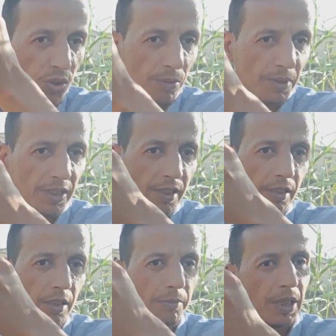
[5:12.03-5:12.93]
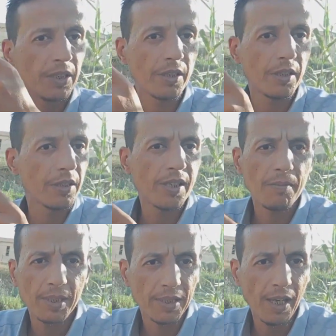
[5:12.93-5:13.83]
نص متر متر
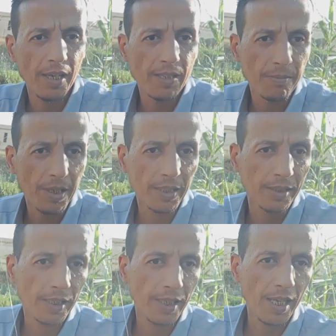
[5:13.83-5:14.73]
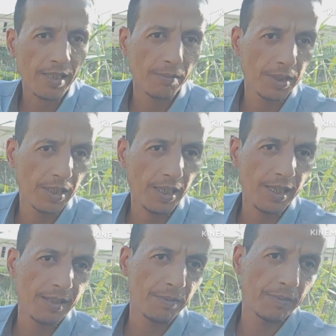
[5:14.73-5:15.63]
زي ما انت عايز براحتك على حسب ايه
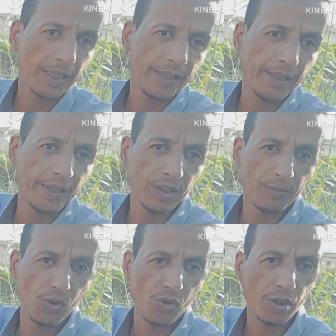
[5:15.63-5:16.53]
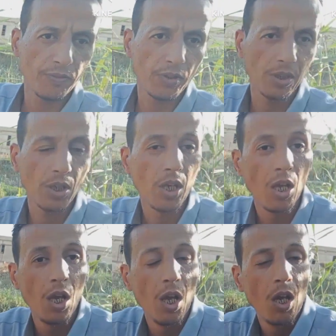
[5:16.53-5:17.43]
على حسب المكان اللي انت بتصطاد فيه
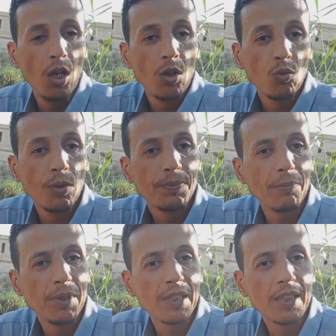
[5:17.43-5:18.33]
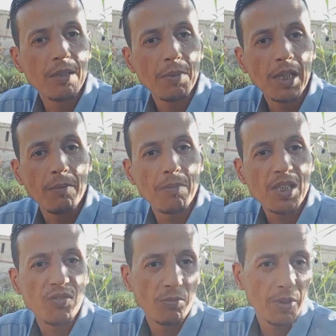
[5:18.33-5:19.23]
وبتبدا ترمي
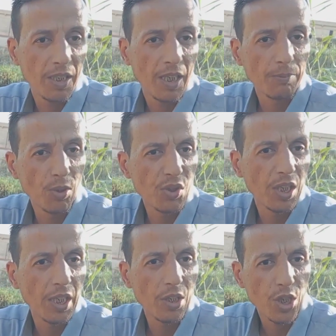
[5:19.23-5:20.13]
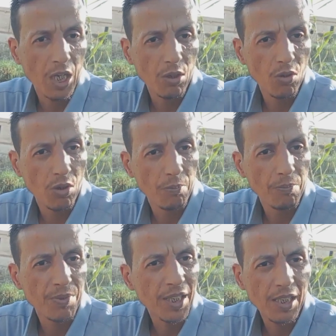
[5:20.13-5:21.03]
الغماس في الميه هتبص تلاقي شكله
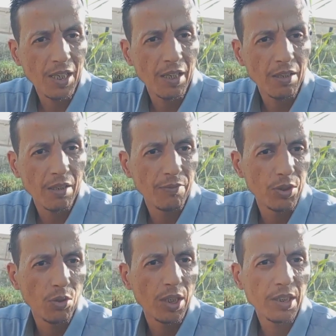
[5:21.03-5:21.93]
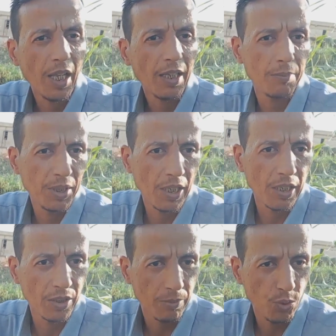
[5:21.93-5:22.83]
زي الفيديوهات العالميه
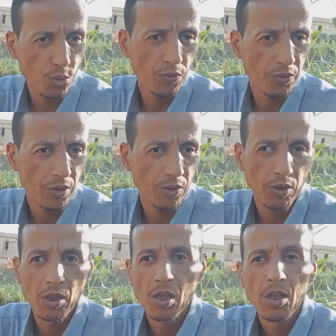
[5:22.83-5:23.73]
اللي انت بتشوفها